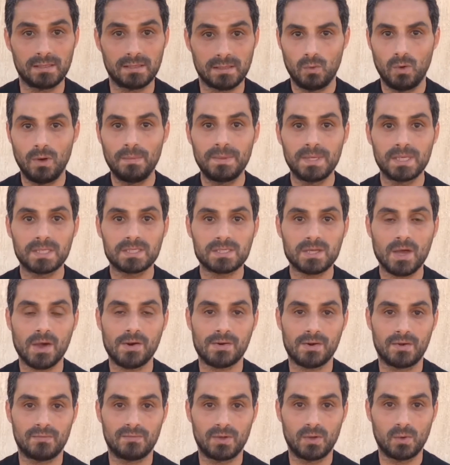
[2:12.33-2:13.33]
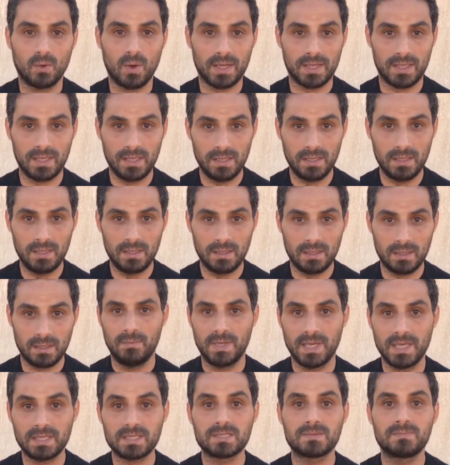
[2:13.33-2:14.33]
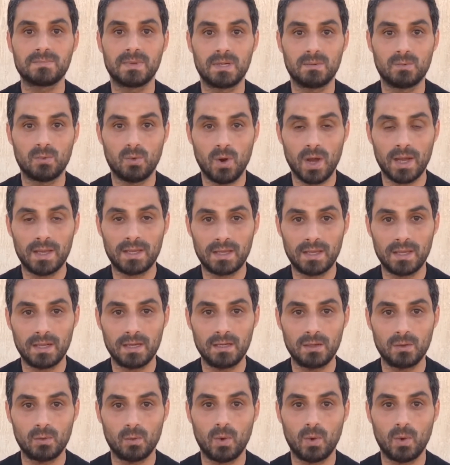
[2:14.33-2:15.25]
وبيتصرف الوكيل باسم الموكل